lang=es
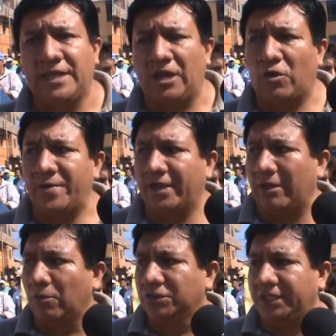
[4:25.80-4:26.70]
El gobierno
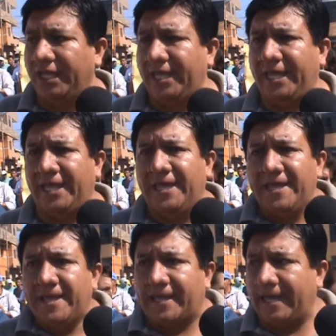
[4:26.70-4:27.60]
aduce
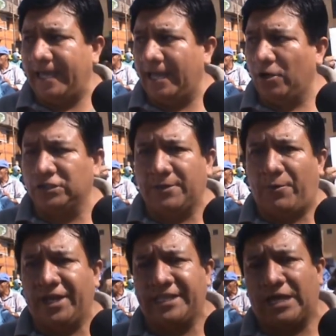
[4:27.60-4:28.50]
que no se
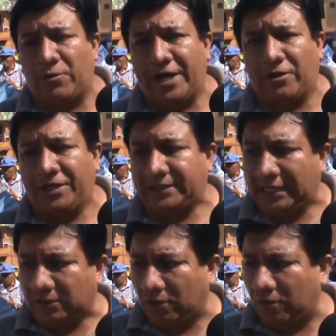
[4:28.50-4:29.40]
ponen de acuerdo en
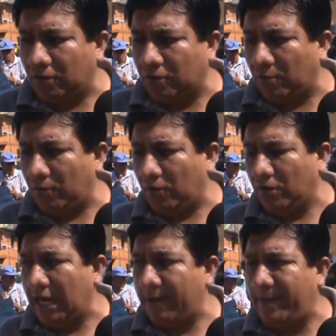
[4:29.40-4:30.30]
tanto
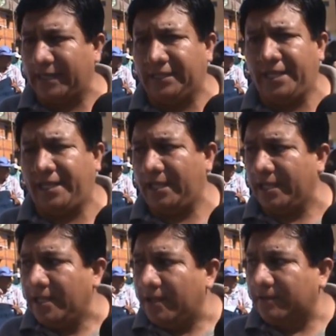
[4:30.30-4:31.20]
como la
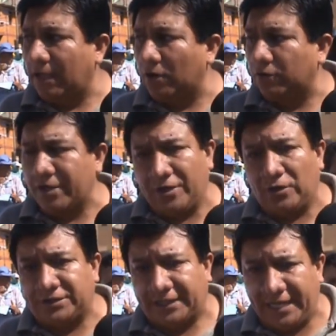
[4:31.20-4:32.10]
parte de los dueños de
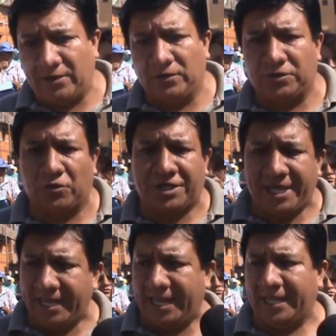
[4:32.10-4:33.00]
los terrenos no
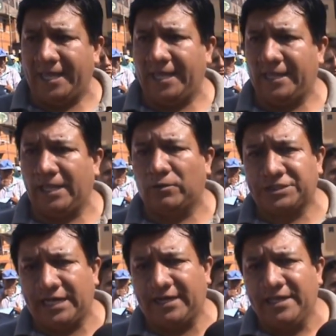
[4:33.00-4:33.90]
quieren eh,
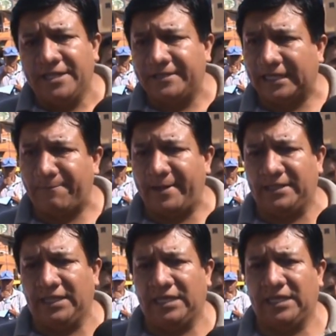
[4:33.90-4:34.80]
negociar, de
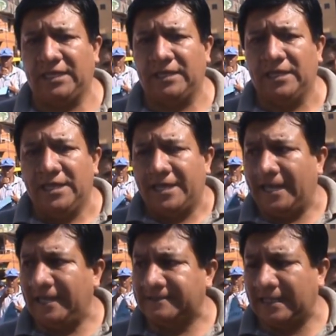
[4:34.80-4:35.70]
repente
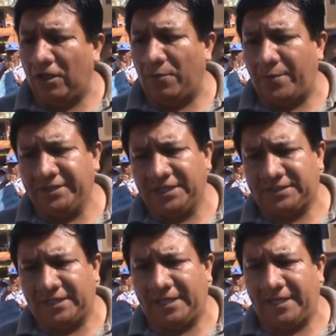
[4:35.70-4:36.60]
el Estado pues
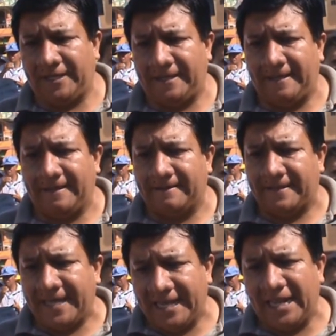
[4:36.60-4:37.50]
este,
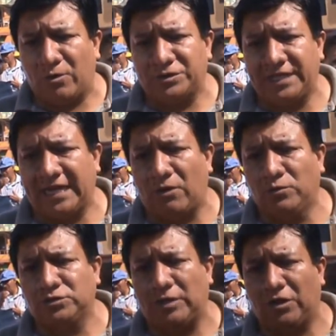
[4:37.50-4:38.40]
quiere negociar a
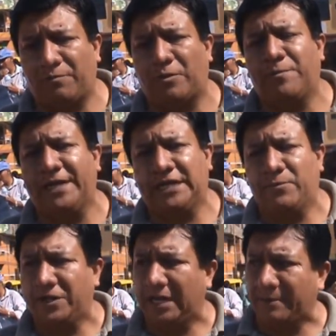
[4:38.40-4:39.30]
un suelo
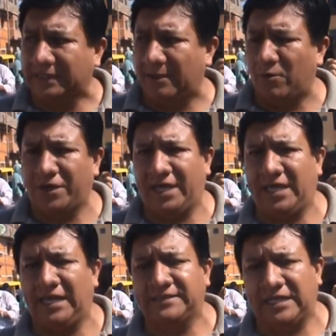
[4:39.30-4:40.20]
paupérrimo y lamentamos
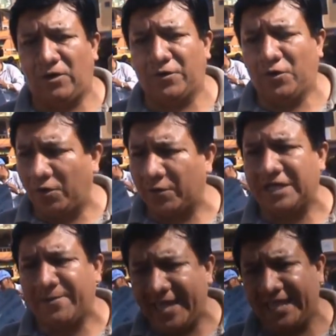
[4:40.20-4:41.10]
que el Estado no
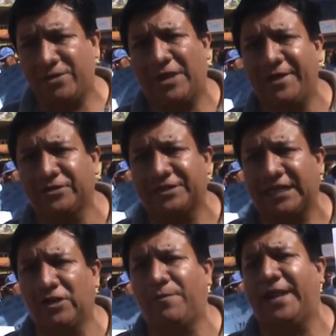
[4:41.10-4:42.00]
libere de una vez esos
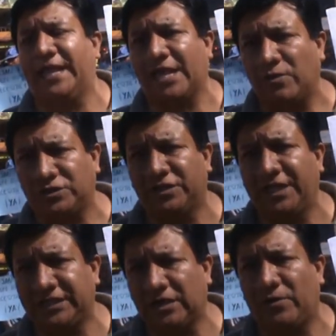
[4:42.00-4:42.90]
terrenos para la ejecución
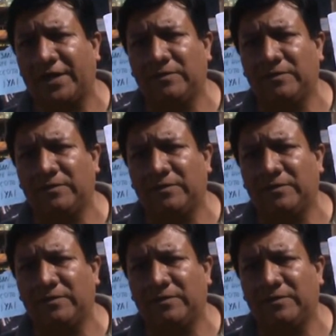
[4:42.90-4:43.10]
de dicha obra.